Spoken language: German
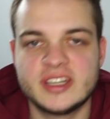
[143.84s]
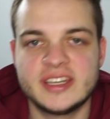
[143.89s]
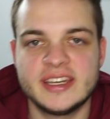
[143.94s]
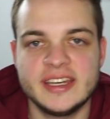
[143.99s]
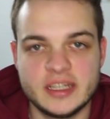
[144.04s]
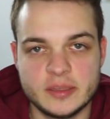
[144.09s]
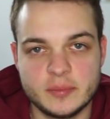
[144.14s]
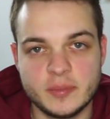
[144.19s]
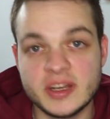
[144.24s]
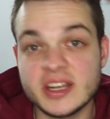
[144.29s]

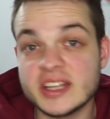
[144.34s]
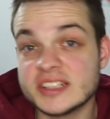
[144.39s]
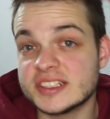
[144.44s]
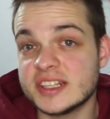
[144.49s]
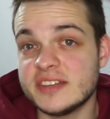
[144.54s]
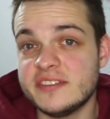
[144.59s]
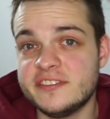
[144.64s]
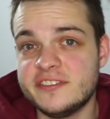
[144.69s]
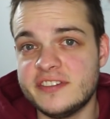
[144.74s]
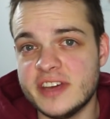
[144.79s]
kriegt man das
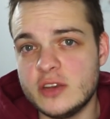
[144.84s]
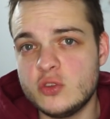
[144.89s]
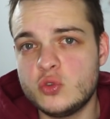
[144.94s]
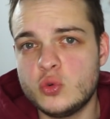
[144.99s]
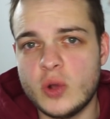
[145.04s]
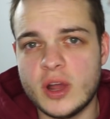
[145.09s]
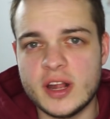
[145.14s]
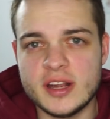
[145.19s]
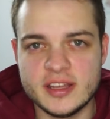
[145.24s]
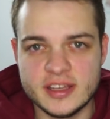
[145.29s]

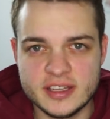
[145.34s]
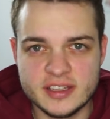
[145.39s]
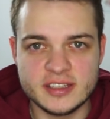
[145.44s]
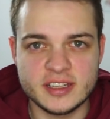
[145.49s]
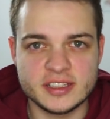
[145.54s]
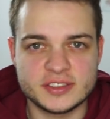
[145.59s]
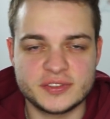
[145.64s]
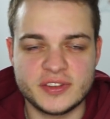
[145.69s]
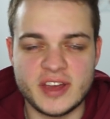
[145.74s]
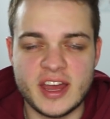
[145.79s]
eventuell hin,
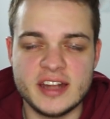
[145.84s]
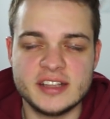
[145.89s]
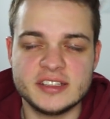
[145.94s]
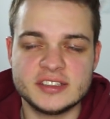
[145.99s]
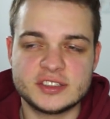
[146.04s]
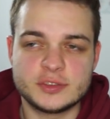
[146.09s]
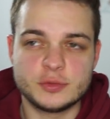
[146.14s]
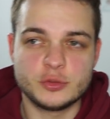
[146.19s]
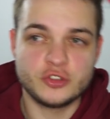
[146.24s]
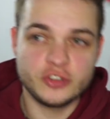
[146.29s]
das
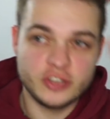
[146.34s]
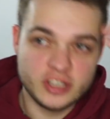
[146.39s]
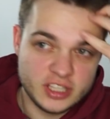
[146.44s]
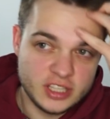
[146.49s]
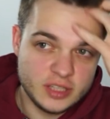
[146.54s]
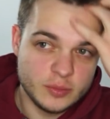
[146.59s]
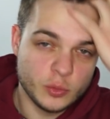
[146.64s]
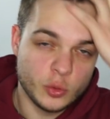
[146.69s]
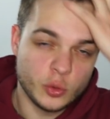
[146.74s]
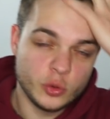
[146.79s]
Verhältnis zwischen
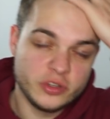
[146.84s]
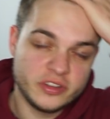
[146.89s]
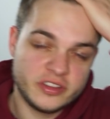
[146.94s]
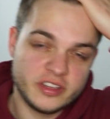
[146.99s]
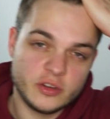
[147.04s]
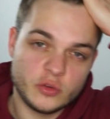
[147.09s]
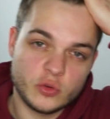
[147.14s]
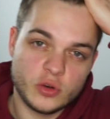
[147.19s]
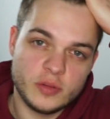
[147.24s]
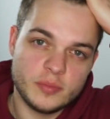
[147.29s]
ihm und
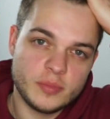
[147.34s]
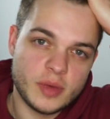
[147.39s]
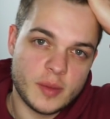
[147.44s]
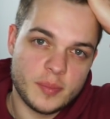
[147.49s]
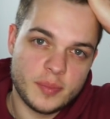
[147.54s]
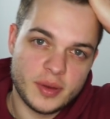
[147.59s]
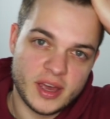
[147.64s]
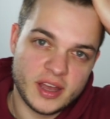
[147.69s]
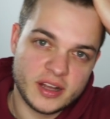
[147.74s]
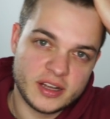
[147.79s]
den Green Bay
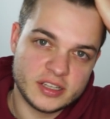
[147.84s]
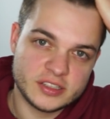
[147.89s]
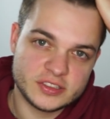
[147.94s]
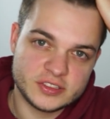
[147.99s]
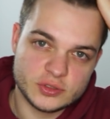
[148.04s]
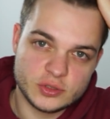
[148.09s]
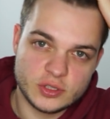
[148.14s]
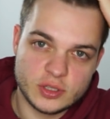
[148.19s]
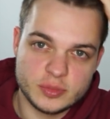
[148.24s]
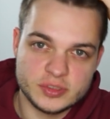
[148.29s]

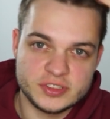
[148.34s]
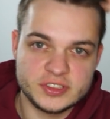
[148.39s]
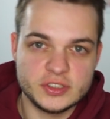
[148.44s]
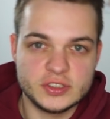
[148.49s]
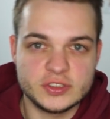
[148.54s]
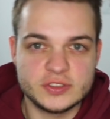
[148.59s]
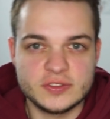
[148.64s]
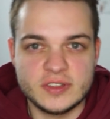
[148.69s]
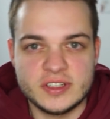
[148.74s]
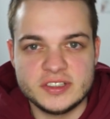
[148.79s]
Packers oder
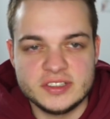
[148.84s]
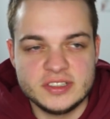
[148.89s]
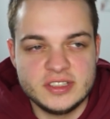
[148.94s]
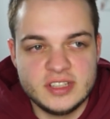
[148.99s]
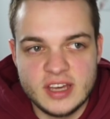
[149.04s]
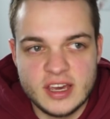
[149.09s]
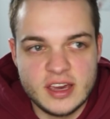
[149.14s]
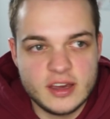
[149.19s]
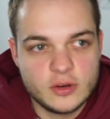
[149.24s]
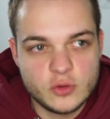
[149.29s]
beziehungsweise
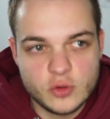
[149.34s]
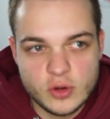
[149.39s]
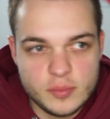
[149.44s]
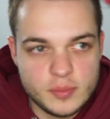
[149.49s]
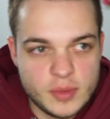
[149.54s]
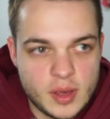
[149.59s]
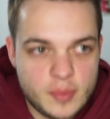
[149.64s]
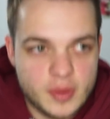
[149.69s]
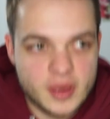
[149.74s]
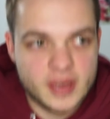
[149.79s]
der Green
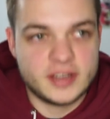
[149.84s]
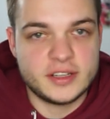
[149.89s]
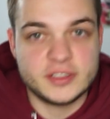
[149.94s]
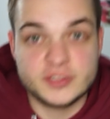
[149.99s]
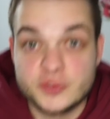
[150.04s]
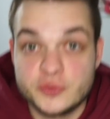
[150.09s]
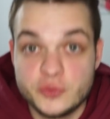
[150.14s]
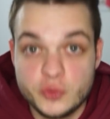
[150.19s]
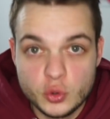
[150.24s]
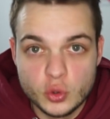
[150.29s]
Bay
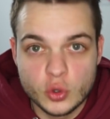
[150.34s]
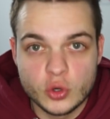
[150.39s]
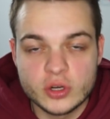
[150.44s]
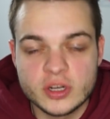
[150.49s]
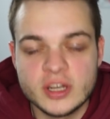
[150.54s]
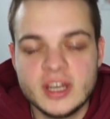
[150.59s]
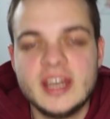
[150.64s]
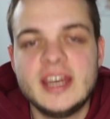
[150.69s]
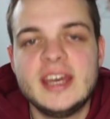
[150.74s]
Packers-Führung,